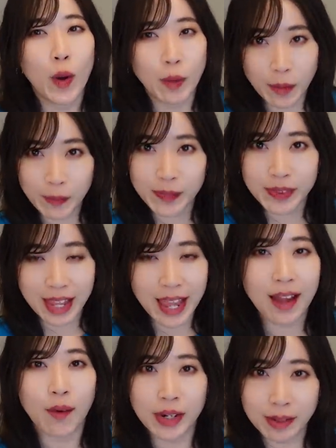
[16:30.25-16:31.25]
思っ
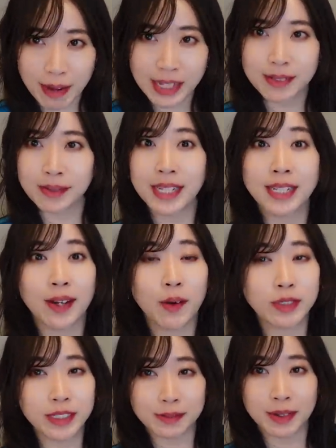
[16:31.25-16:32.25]
ております皆さんが
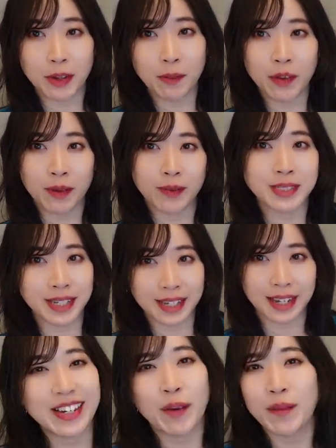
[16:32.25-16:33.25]
おすすめのものもぜ
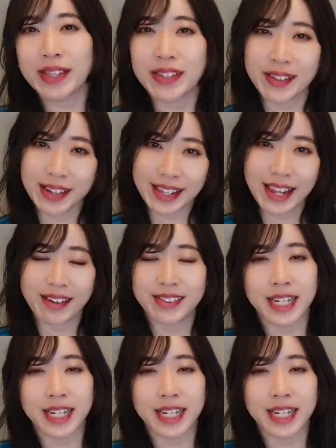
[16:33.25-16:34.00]
ひコメントとかで